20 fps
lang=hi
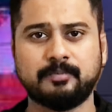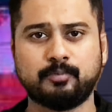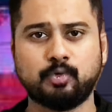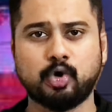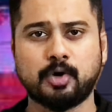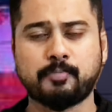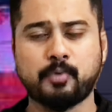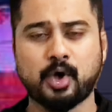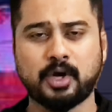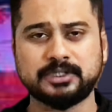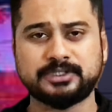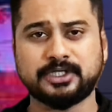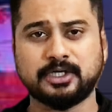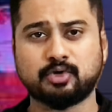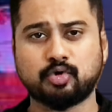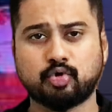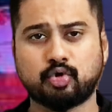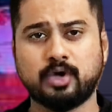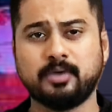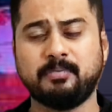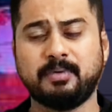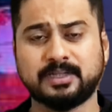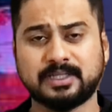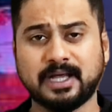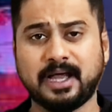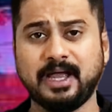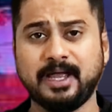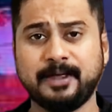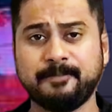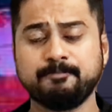बूट पॉलिसी को कोई
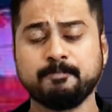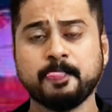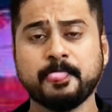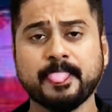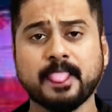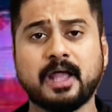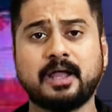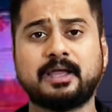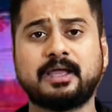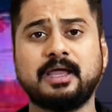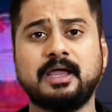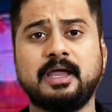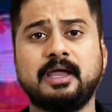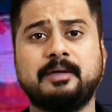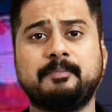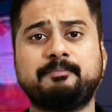बताए कि